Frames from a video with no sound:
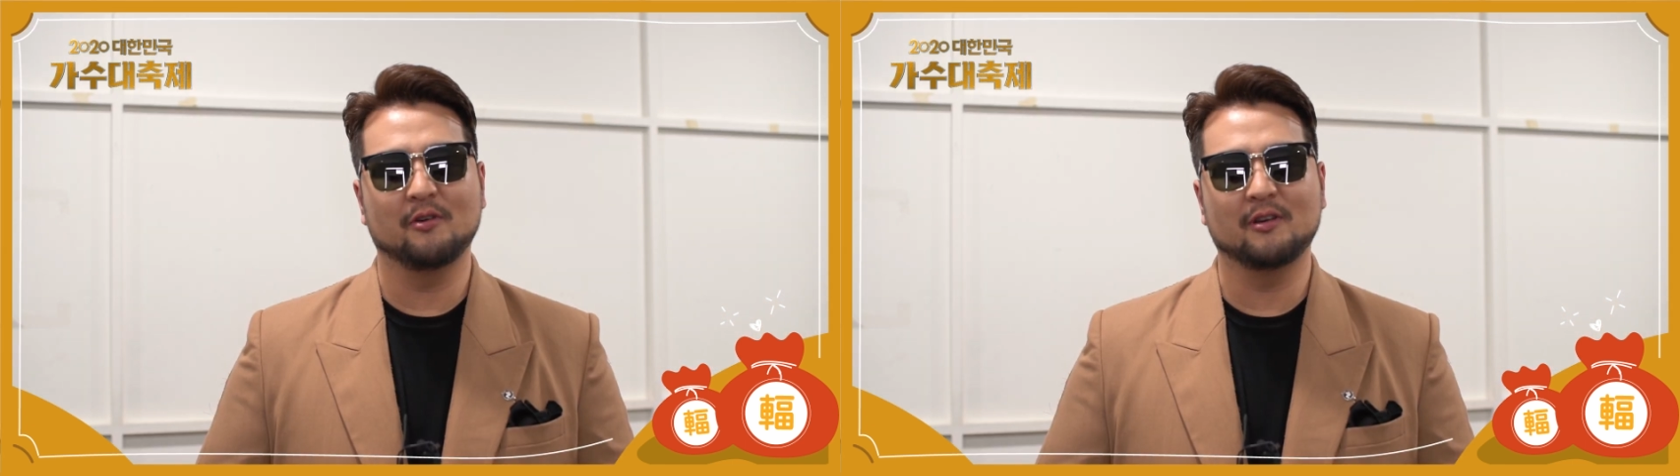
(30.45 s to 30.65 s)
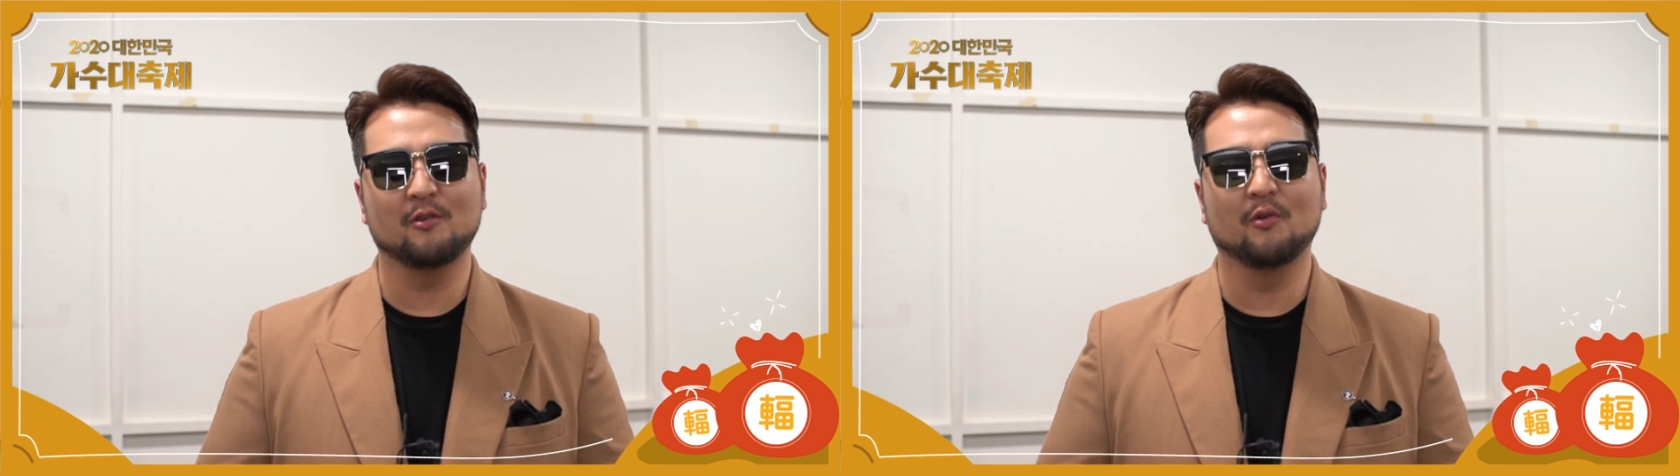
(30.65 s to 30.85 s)

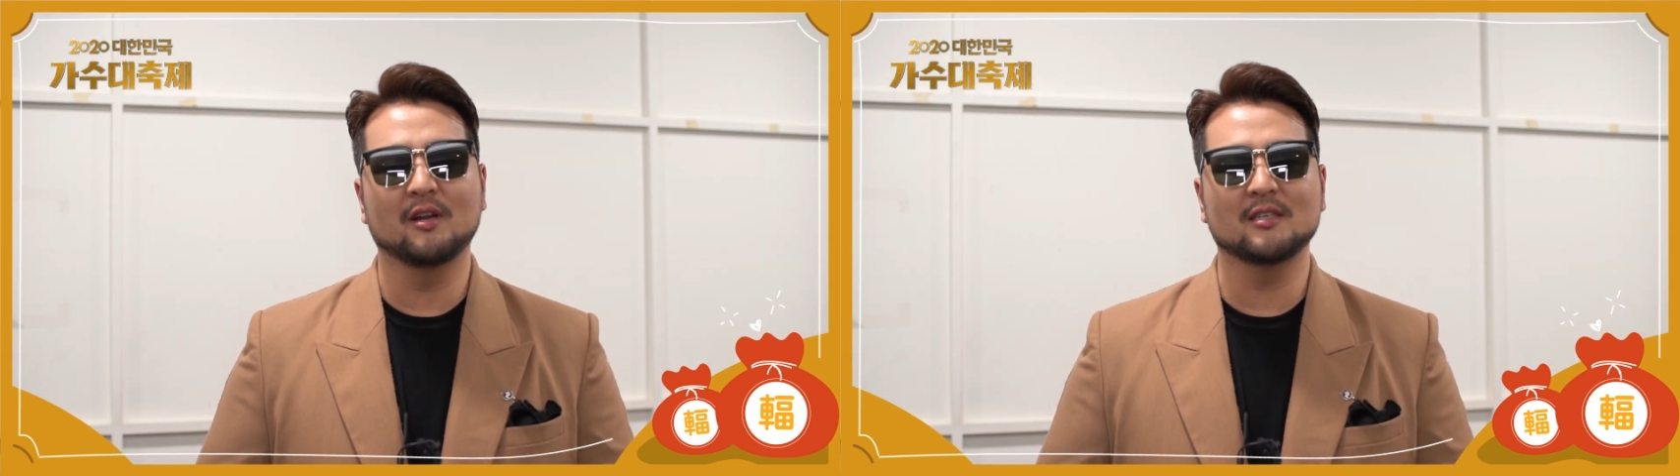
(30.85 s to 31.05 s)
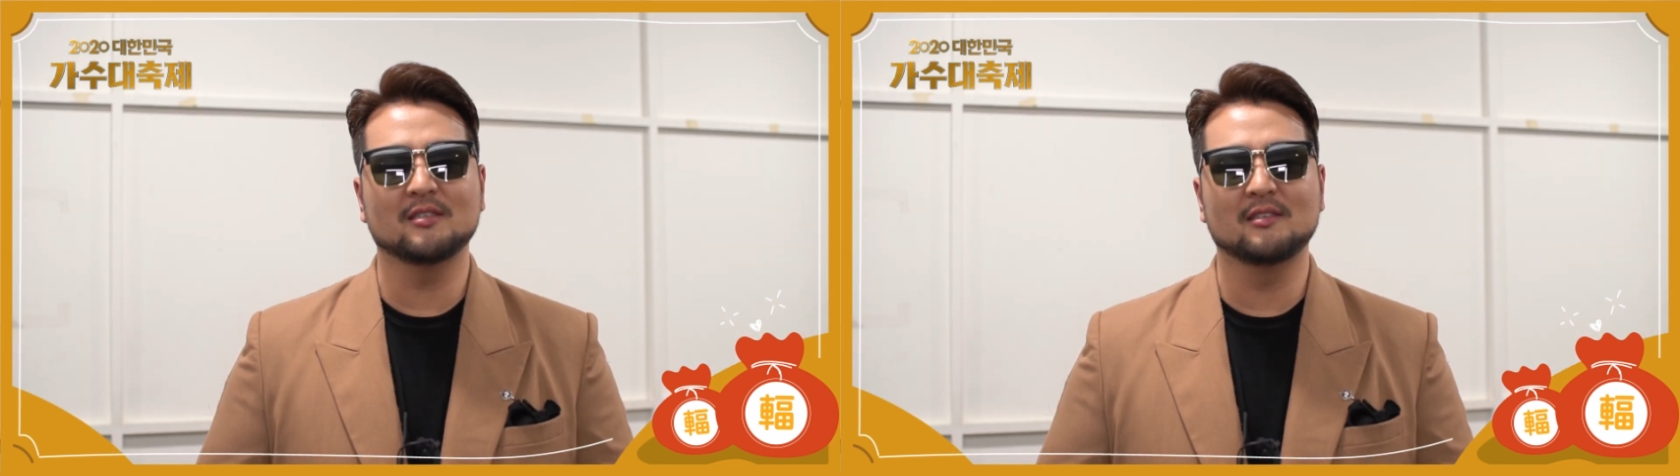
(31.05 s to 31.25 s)
그리고
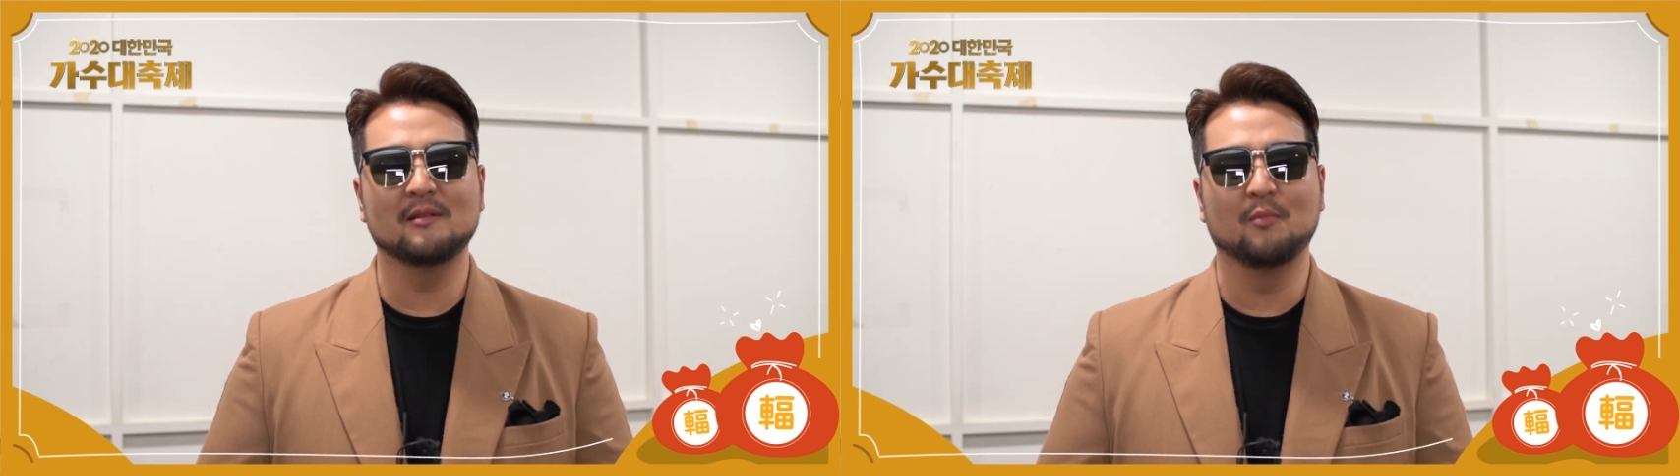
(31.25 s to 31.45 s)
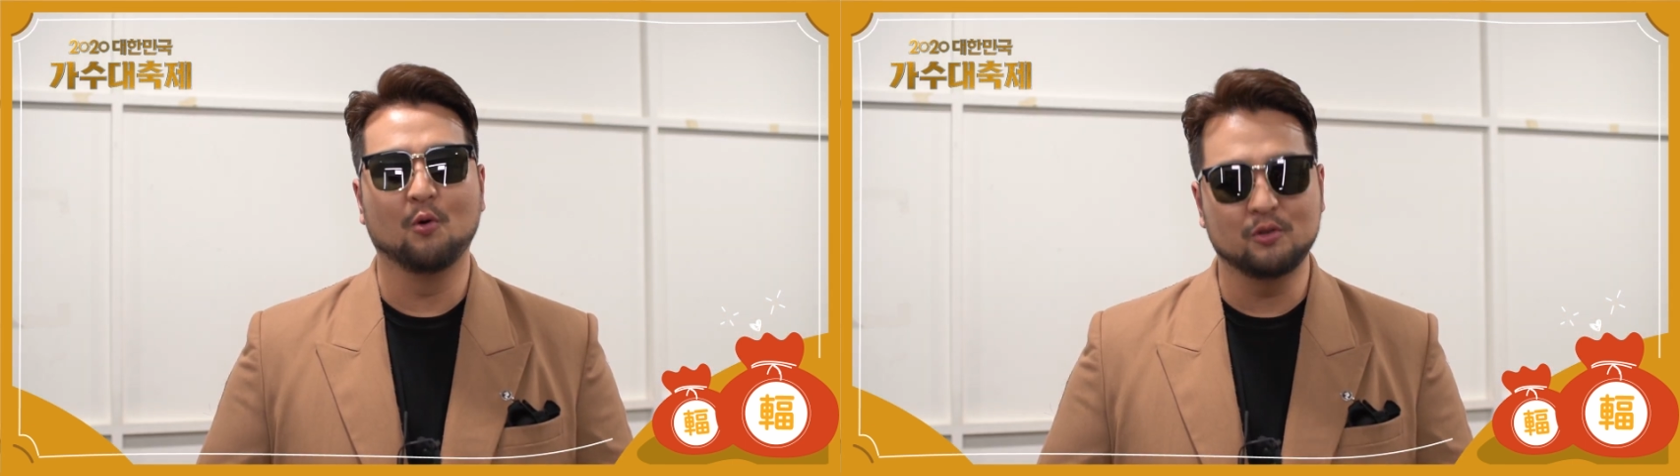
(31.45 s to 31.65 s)
원하시는
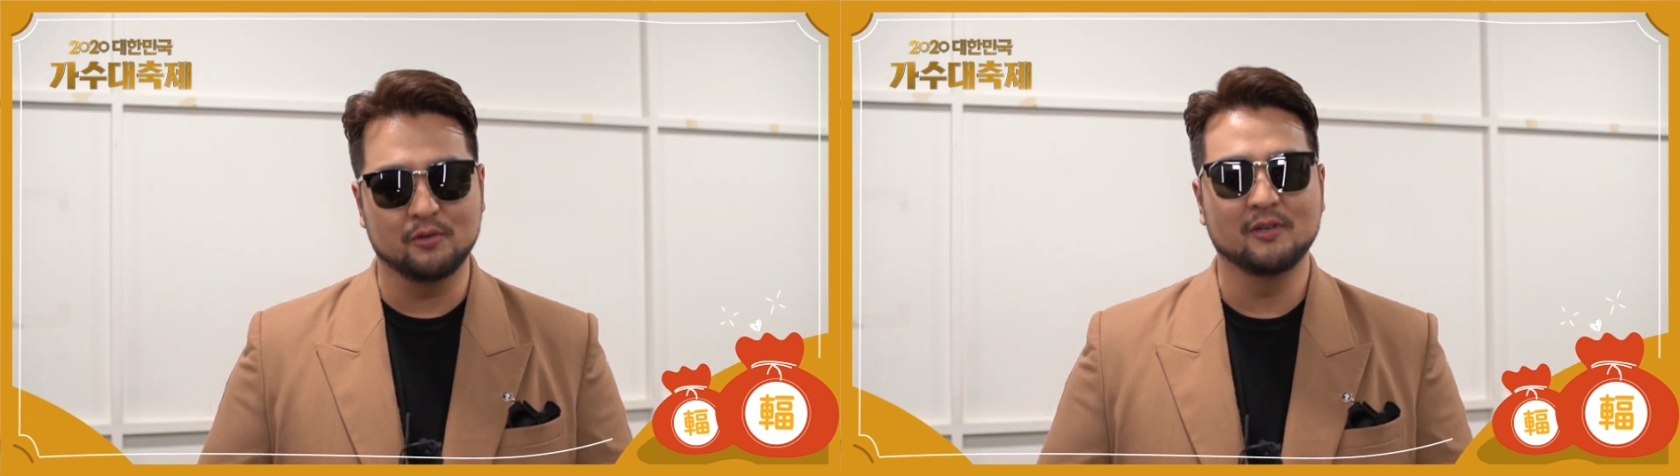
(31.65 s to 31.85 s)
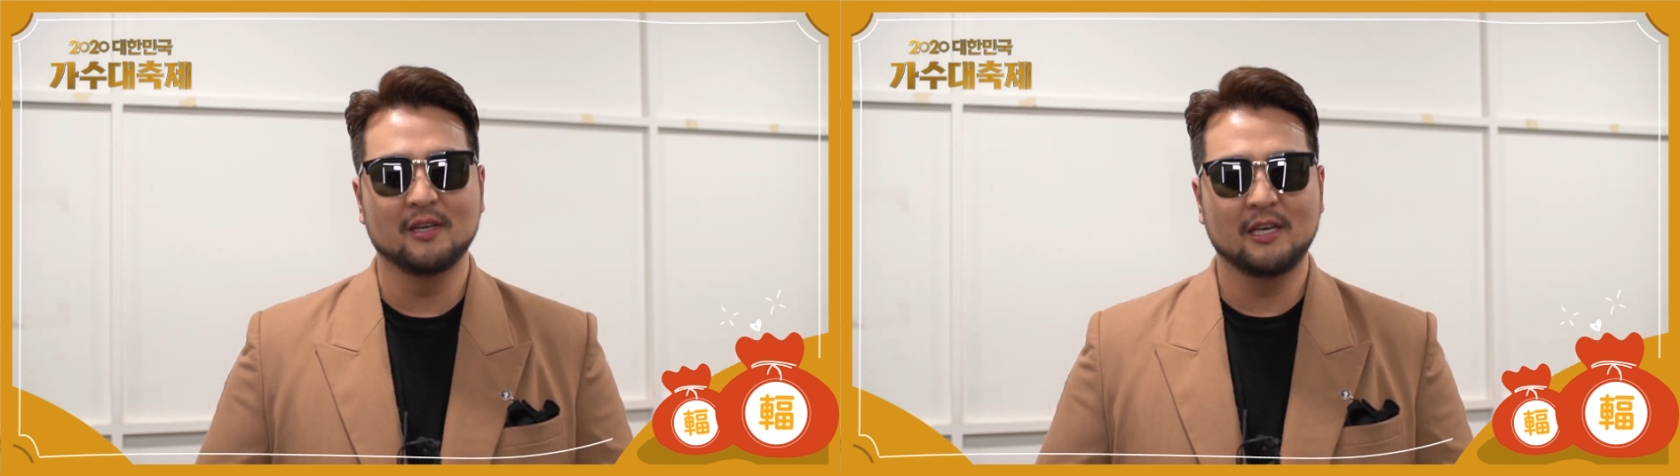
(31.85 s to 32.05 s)
일 모두